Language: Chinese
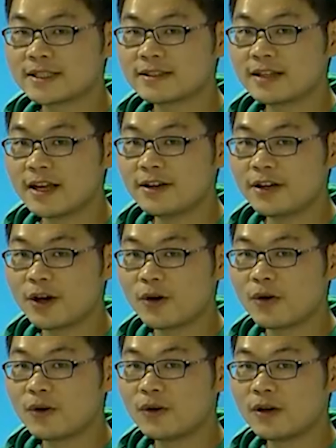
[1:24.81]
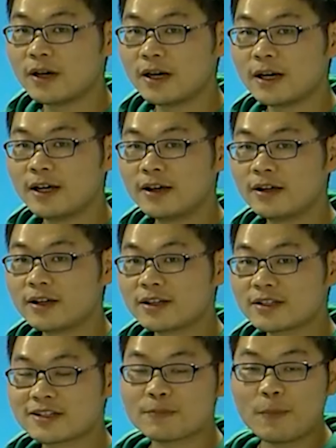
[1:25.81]
三六
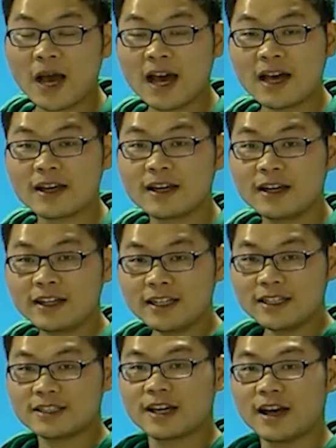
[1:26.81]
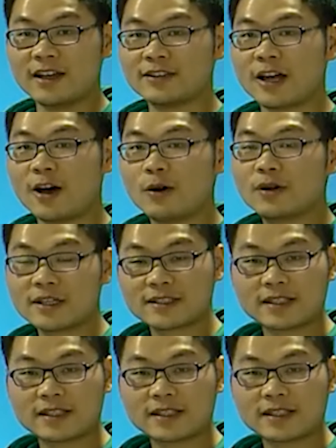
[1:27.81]
十八，哎，很好，